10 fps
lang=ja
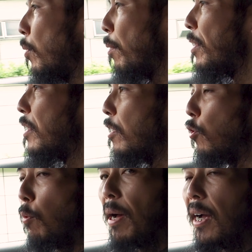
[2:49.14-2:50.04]
ライフィッシング
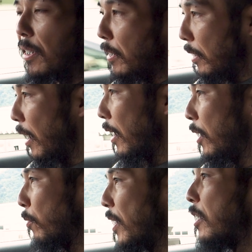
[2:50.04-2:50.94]
のマガジンで、
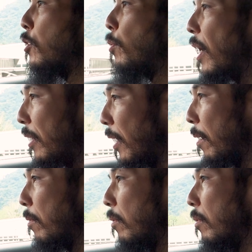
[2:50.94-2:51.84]
あの雑誌の中で
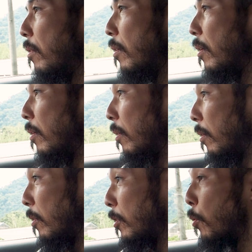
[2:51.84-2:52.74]

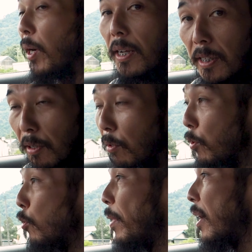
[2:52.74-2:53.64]
紹介している
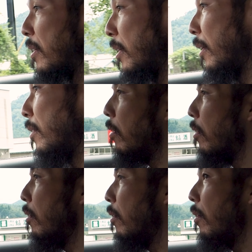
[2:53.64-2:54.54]
有名河川なんよ。
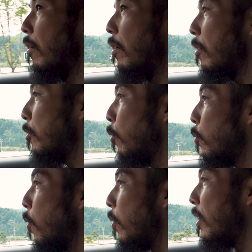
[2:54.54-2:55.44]
そ
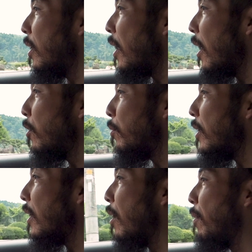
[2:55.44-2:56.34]
の稗
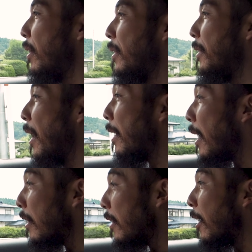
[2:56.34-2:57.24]
貫川に
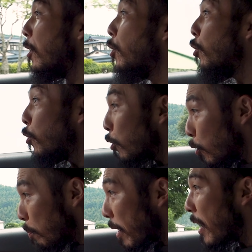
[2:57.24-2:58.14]
並んで
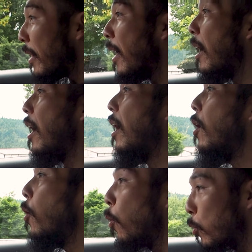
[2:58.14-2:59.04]
有名な
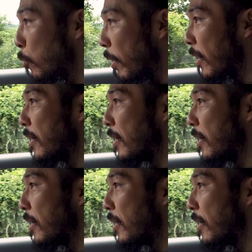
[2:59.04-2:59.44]
お蕎麦屋